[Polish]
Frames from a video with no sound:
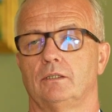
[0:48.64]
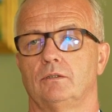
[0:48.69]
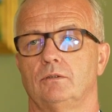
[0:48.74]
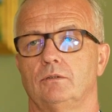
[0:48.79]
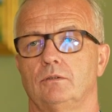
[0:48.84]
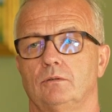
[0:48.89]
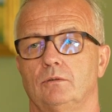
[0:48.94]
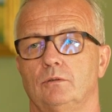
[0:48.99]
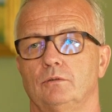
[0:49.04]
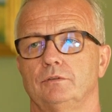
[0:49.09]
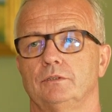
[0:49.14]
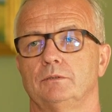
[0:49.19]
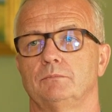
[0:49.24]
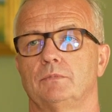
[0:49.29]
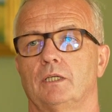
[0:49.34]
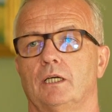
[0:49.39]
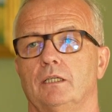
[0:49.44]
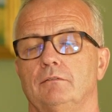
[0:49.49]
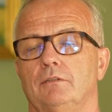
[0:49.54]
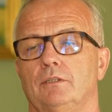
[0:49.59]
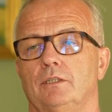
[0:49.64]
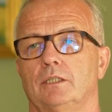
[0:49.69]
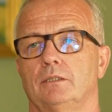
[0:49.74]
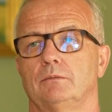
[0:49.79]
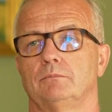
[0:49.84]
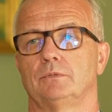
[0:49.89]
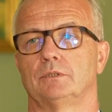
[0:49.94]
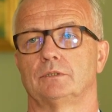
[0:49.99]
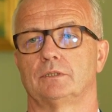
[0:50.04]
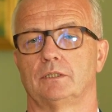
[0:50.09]
Głównym
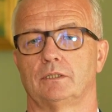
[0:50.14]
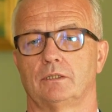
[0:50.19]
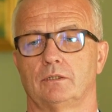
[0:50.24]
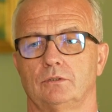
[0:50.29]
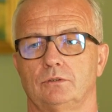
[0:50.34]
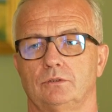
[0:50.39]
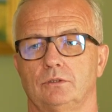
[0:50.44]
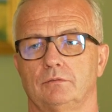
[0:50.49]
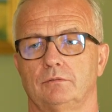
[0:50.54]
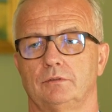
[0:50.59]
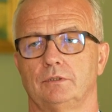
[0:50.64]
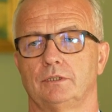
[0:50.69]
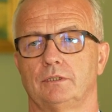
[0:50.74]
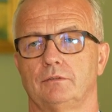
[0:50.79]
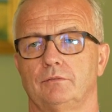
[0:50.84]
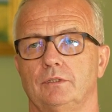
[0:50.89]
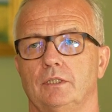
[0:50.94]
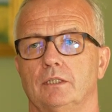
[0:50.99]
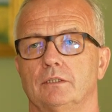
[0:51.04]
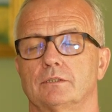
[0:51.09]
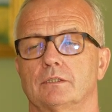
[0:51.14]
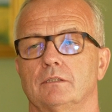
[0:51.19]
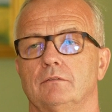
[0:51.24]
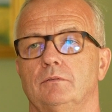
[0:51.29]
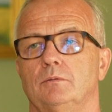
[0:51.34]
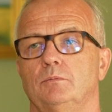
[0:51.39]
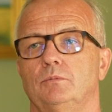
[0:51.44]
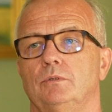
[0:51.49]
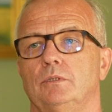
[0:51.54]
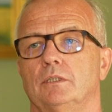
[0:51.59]
driverem, jeżeli chodzi o wyniki
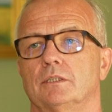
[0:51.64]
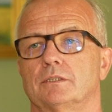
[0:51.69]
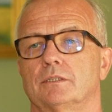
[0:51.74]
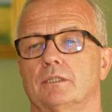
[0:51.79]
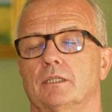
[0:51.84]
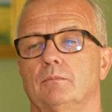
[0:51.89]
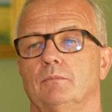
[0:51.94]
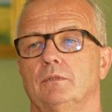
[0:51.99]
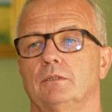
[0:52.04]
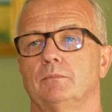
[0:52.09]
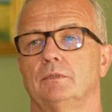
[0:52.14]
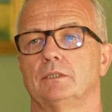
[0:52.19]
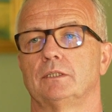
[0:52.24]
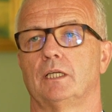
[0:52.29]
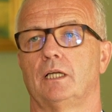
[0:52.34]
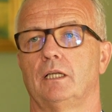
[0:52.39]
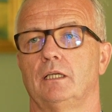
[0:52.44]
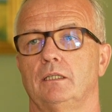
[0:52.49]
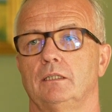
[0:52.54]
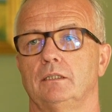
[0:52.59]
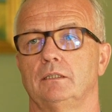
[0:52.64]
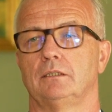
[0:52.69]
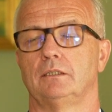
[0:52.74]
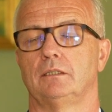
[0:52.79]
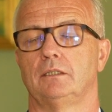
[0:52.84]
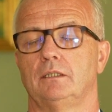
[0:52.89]
finansowe, był nasz segment metale,